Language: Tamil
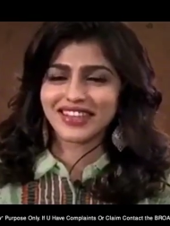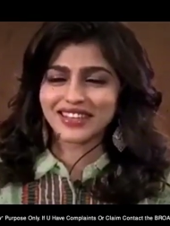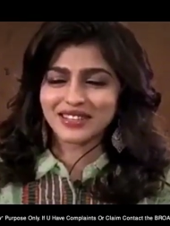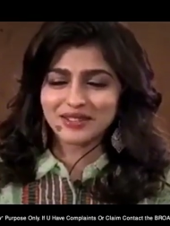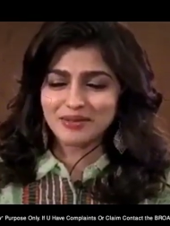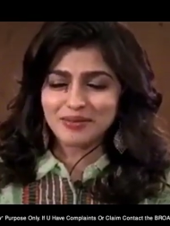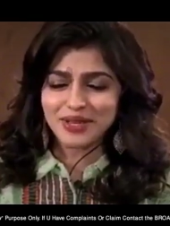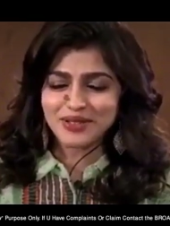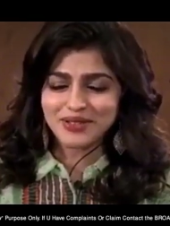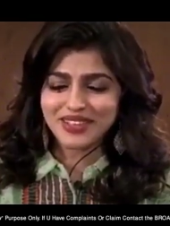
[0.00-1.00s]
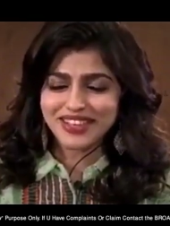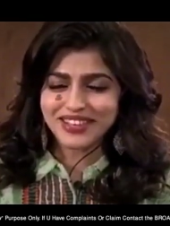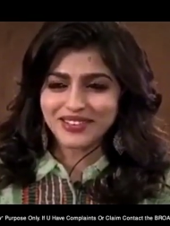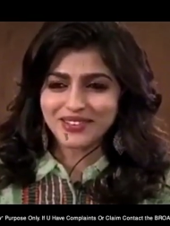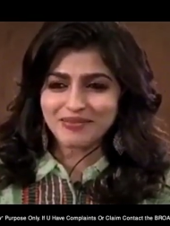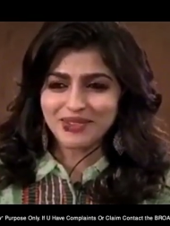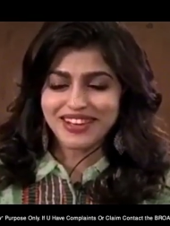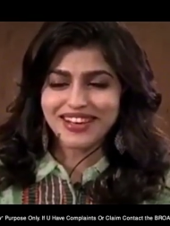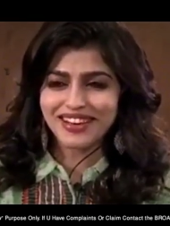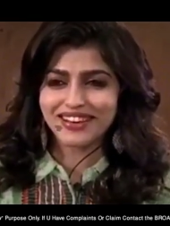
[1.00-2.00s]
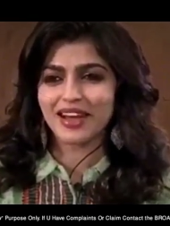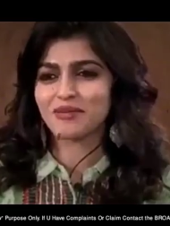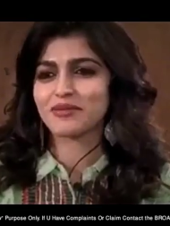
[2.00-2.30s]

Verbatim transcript: எனக்கு பேசணும்னு எனக்கு ஒன்றும் புரியல